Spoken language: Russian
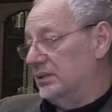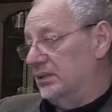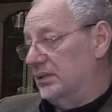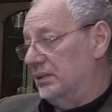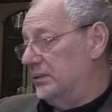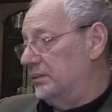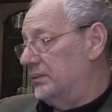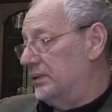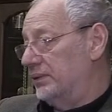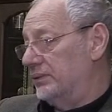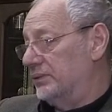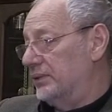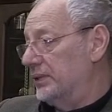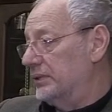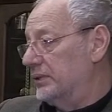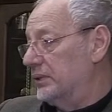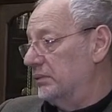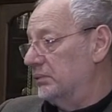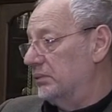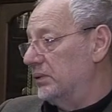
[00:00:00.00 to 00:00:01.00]
занимаюсь, на
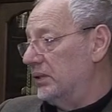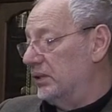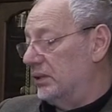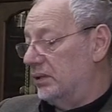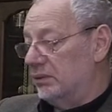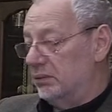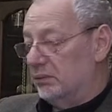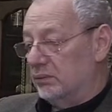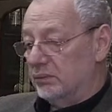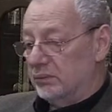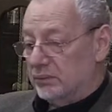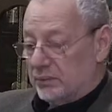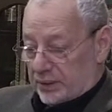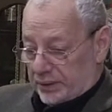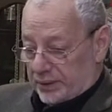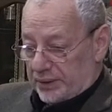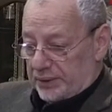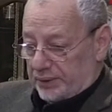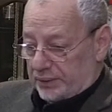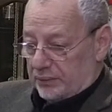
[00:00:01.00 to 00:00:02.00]
самом деле. Ну,
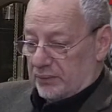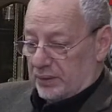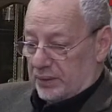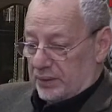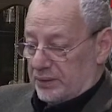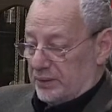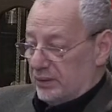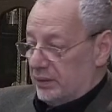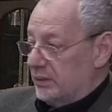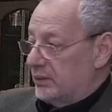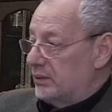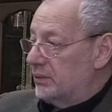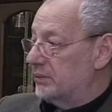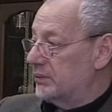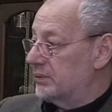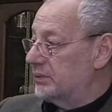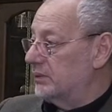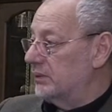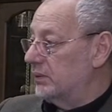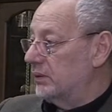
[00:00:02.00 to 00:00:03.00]
конечно, у каждой
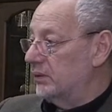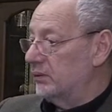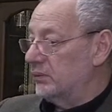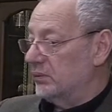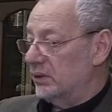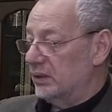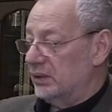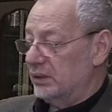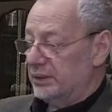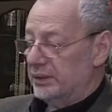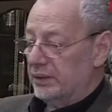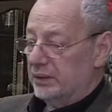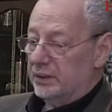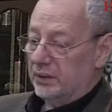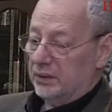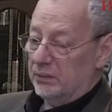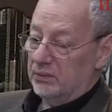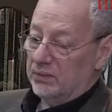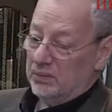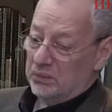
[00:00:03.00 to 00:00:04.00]
литературы свои. ну, конечно,
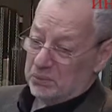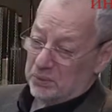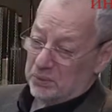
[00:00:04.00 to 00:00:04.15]
да. Но я